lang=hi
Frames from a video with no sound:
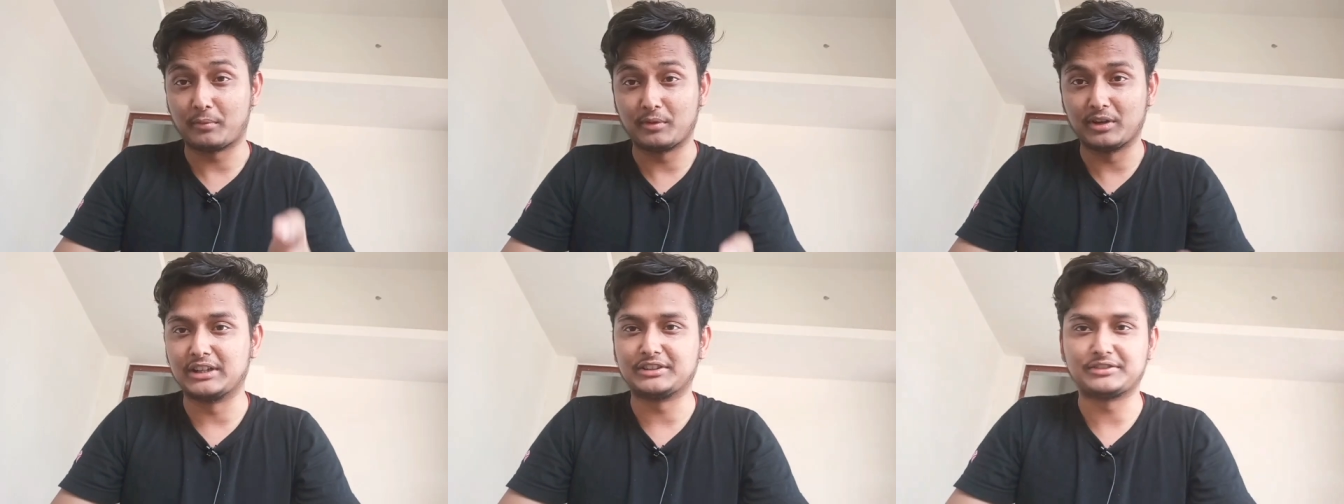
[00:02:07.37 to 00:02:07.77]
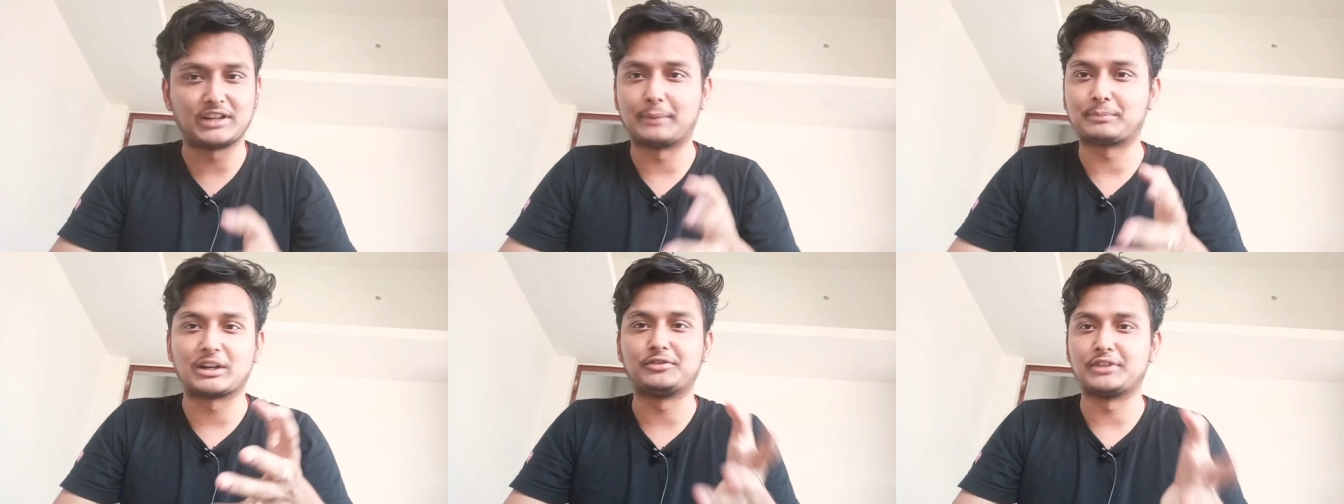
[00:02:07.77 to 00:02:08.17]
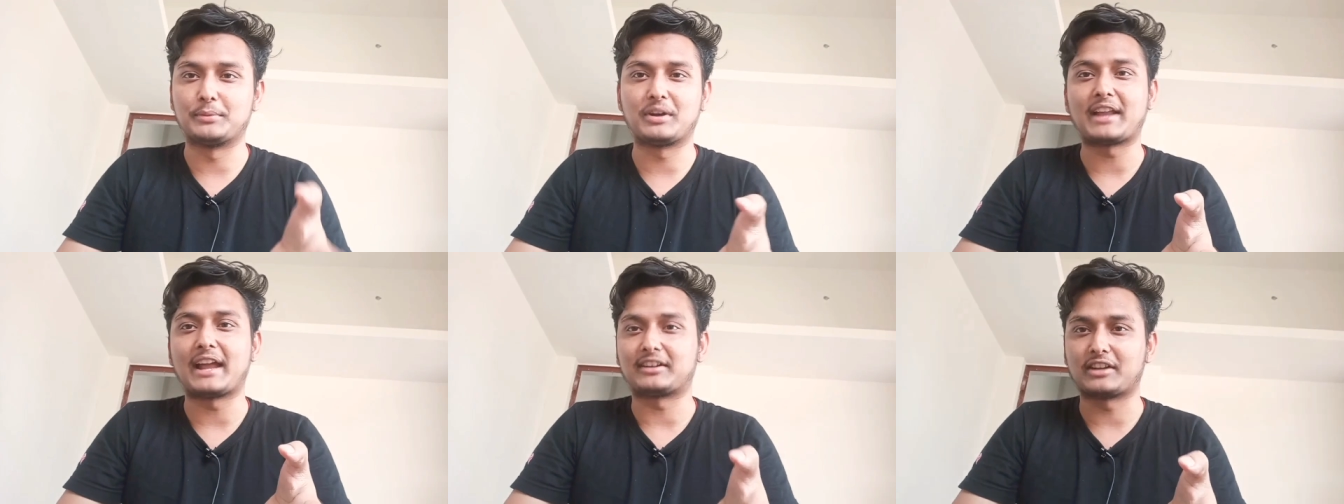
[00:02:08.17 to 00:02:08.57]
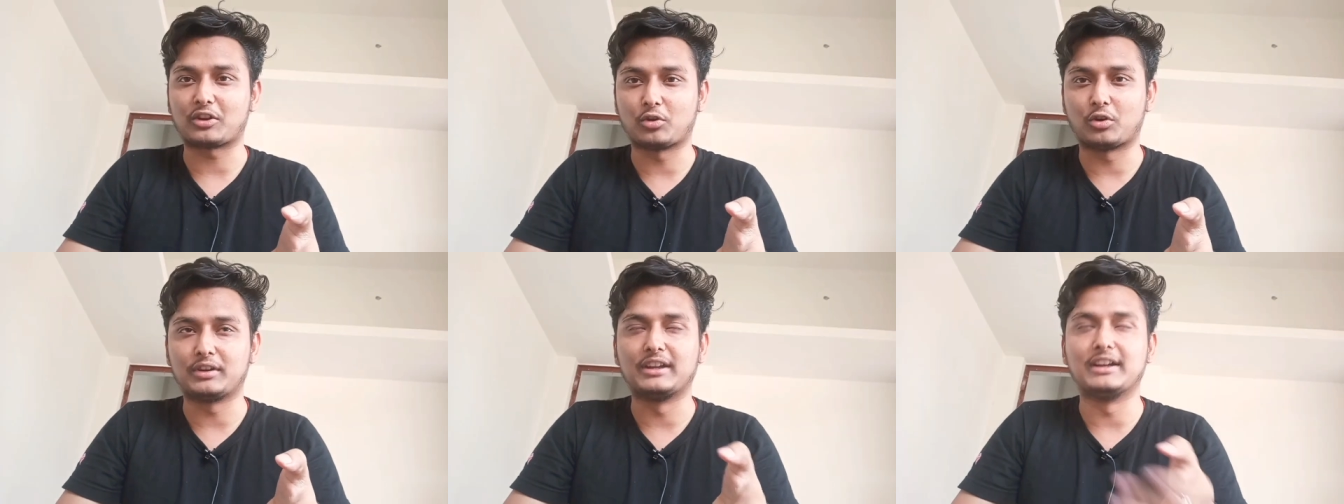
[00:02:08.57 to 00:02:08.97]
आपका फेवरेट एक्टर
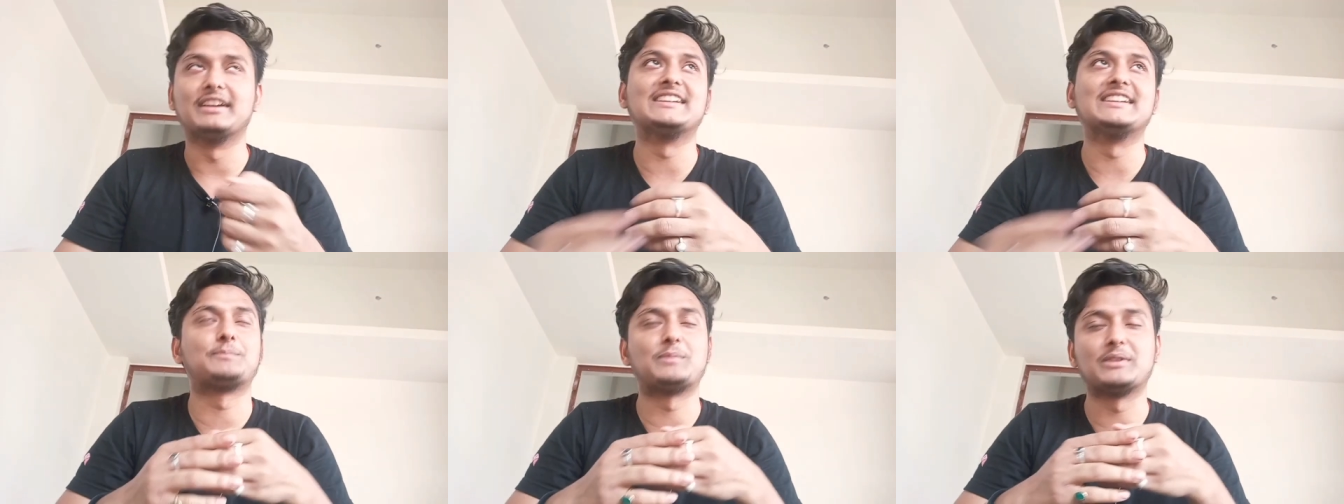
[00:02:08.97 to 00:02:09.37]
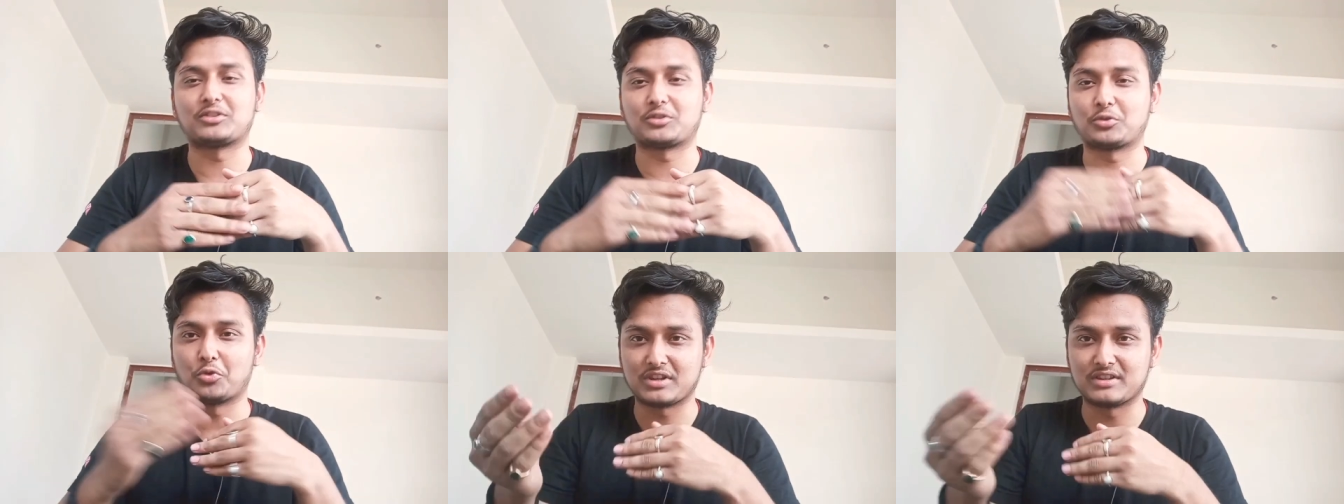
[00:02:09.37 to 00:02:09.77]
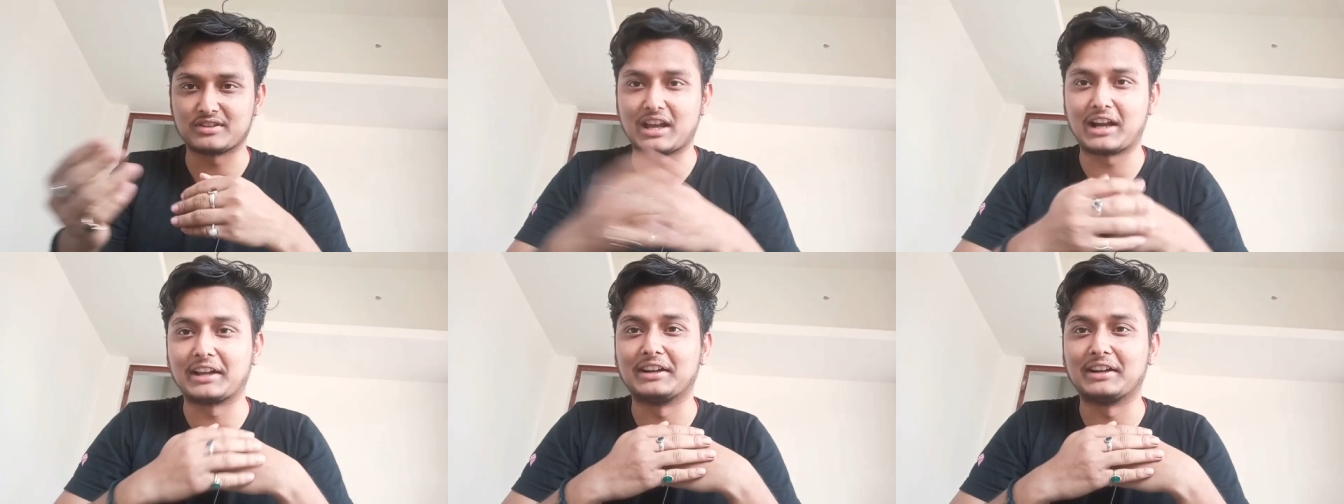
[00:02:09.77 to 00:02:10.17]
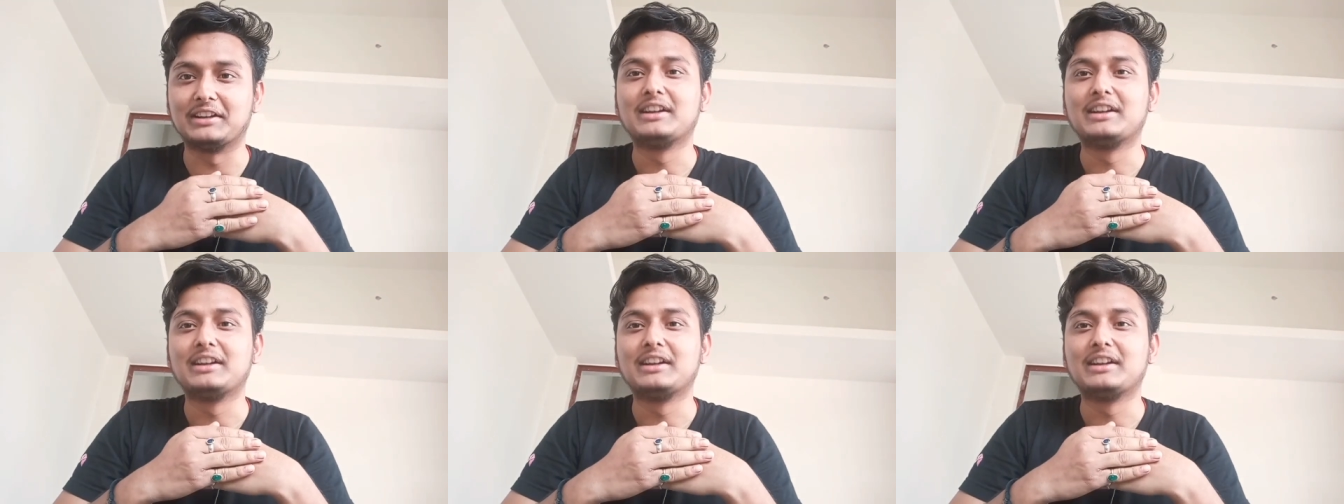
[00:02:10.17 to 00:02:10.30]
कौन है इस पर क्वेश्चन आ गया